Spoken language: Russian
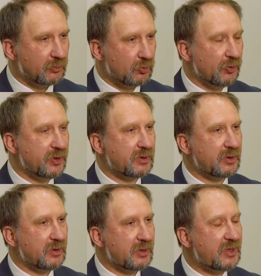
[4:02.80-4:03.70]
то есть
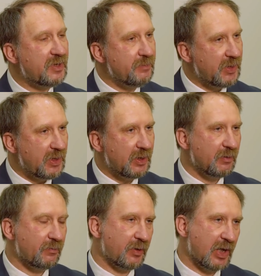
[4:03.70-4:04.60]

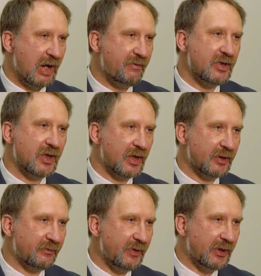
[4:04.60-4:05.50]
семи правильно
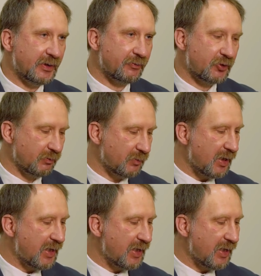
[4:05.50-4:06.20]
ответившим.